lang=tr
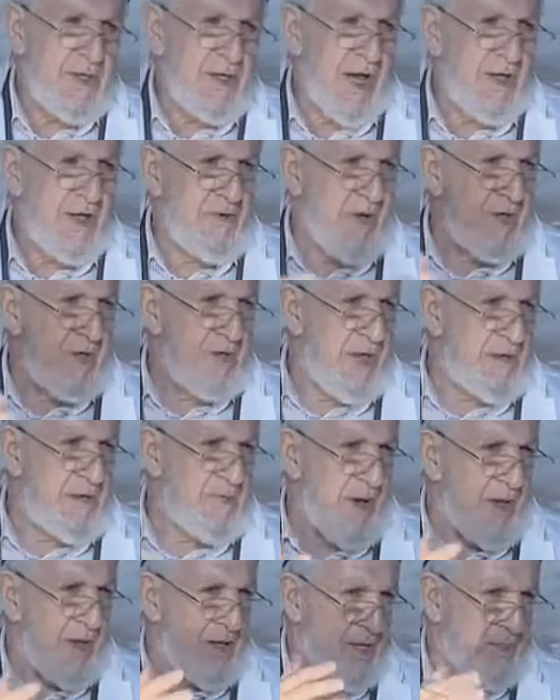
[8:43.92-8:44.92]
Hayvanlar
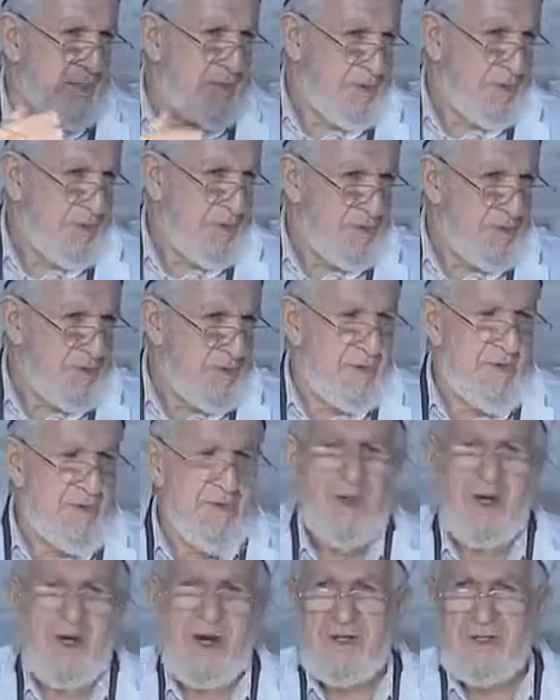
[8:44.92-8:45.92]
bağlanıyor
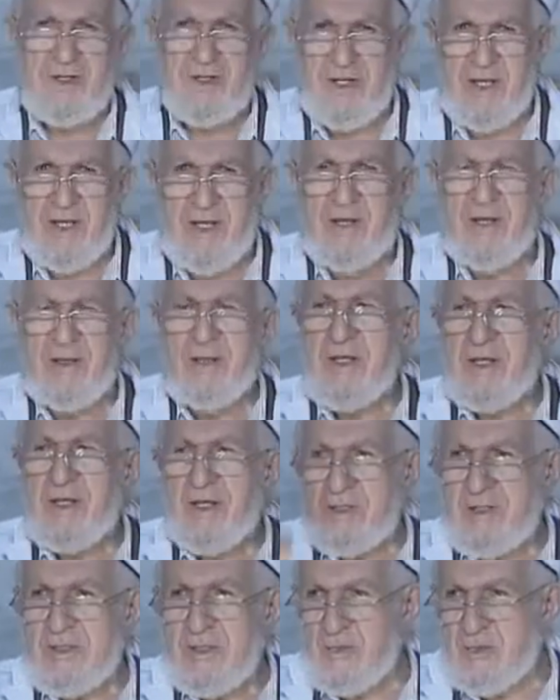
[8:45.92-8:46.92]
ahırına.
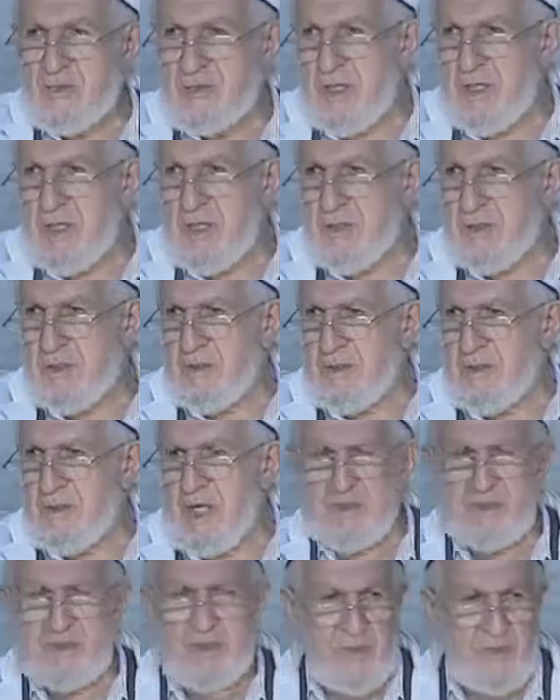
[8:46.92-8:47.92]
Demişler
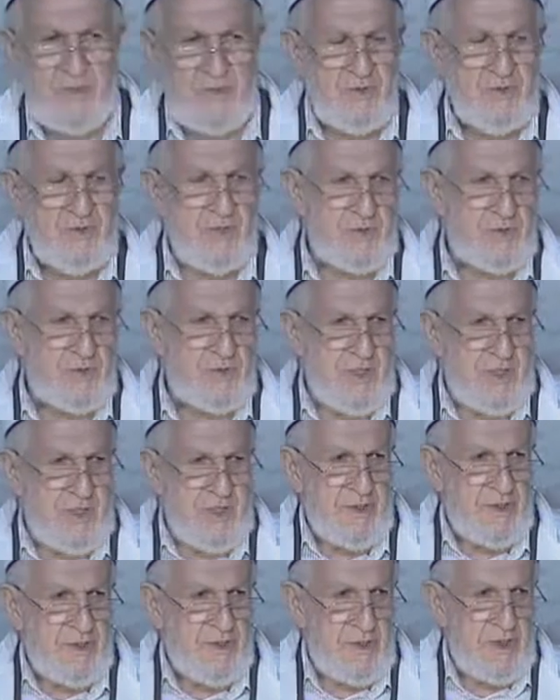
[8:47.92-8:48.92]
kaç para bu şu
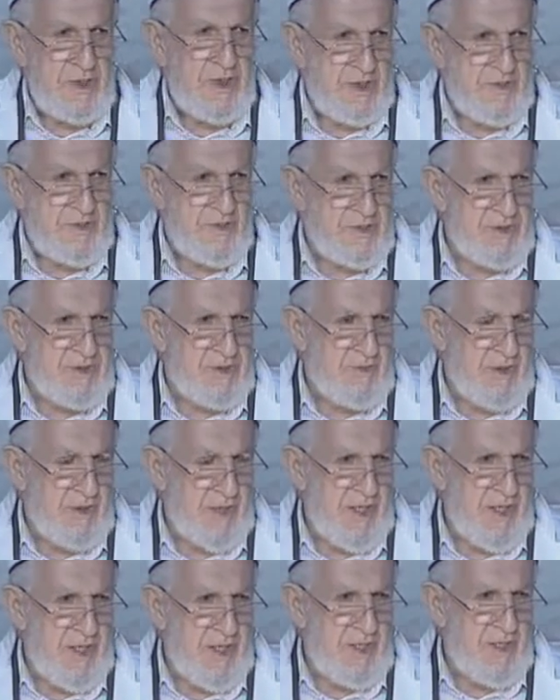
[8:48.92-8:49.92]
sana iki misli
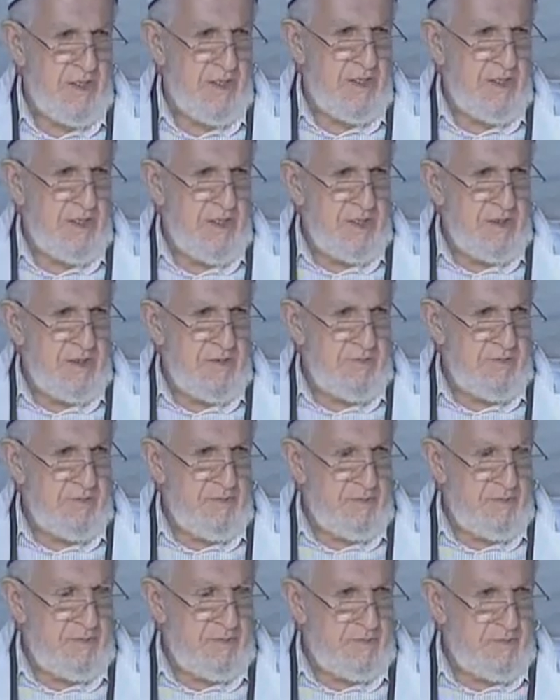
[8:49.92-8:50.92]
para.
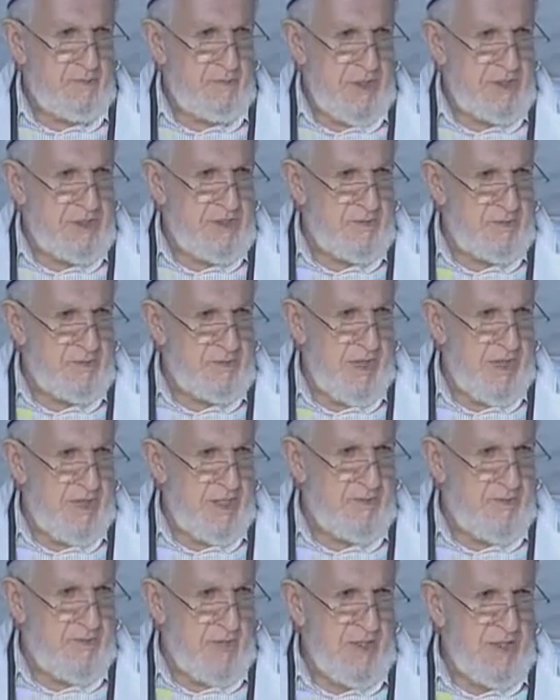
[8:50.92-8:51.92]
Bu atımıza
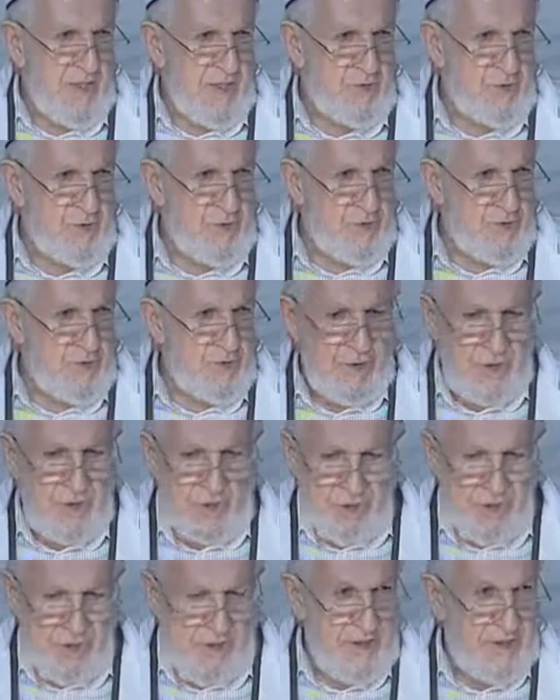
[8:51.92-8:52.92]
iyi bak çünkü
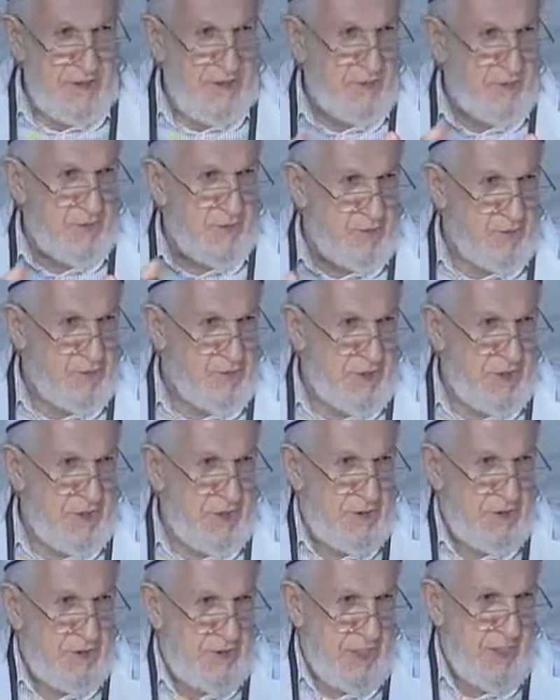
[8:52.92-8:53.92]
işe yarayacak koşacak.
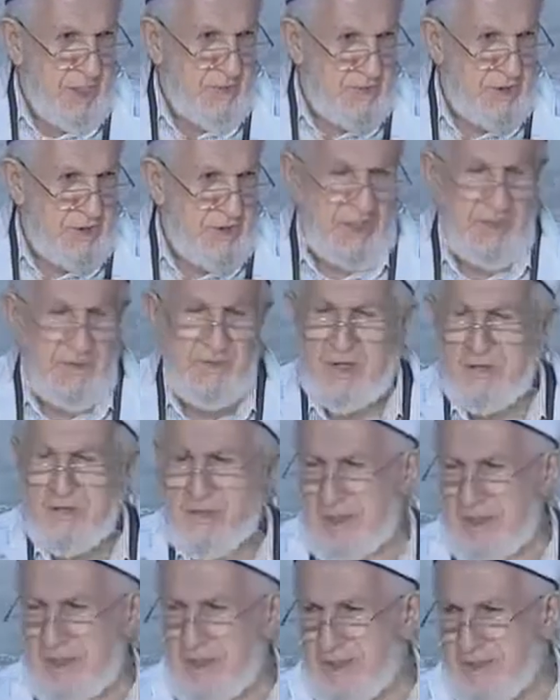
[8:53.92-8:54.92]
Yemini iyi
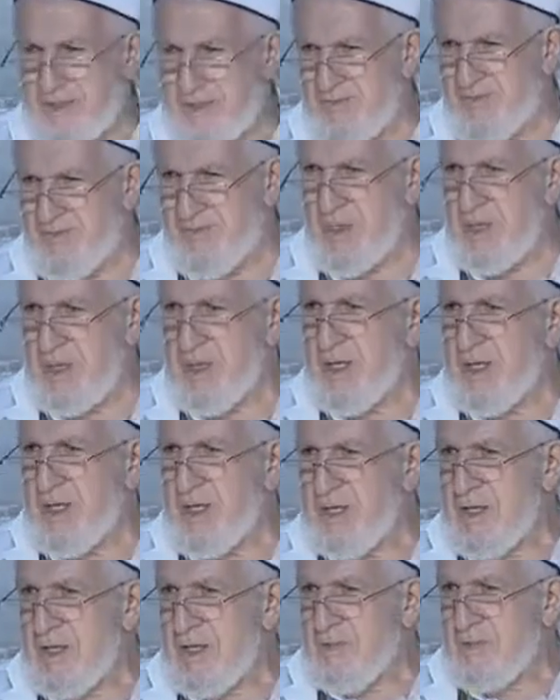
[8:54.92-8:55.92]
vermek lazım.
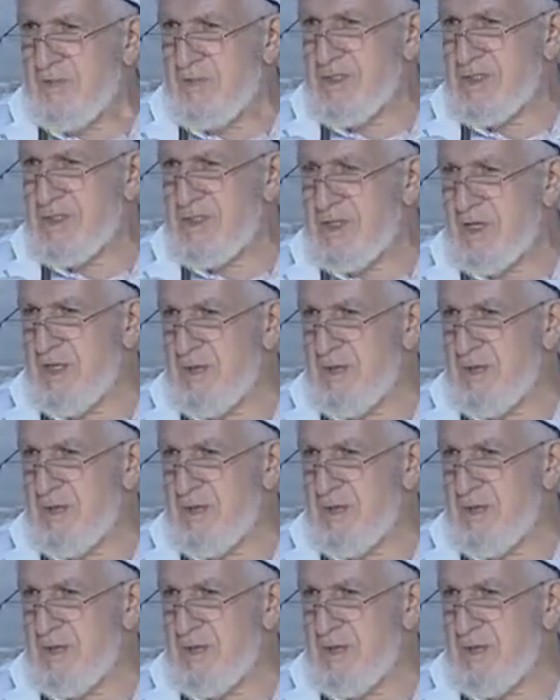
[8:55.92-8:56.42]
Biz de